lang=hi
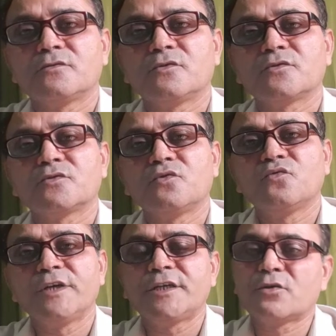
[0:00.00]
दोस्तों
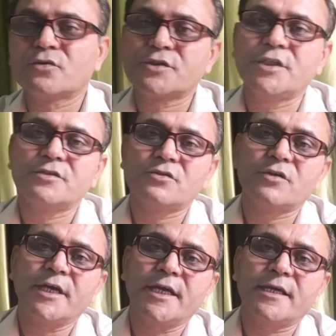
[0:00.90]
वही टॉक्सिन जो
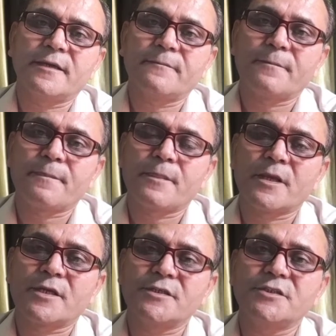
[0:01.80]
है
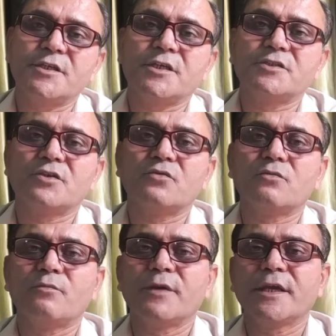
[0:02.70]
किसी न किसी
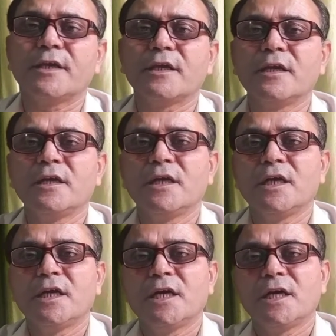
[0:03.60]
रूप में
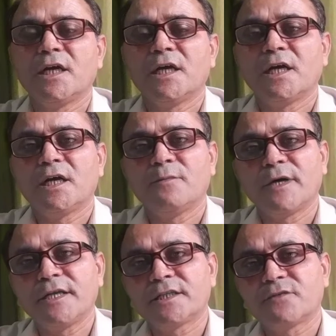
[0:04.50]

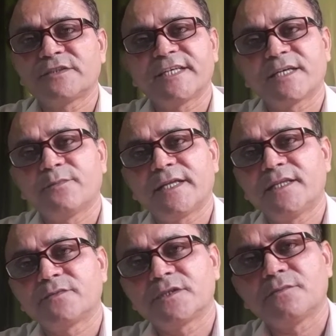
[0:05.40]
हमारी त्वचा के
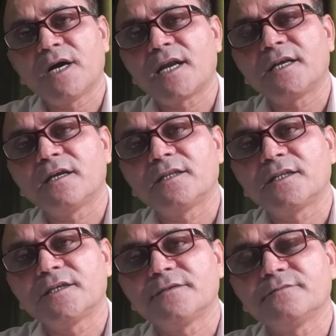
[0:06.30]
माध्यम से बाहर
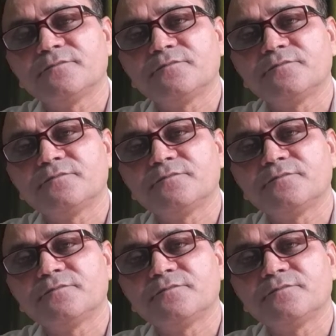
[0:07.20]
निकलते हैं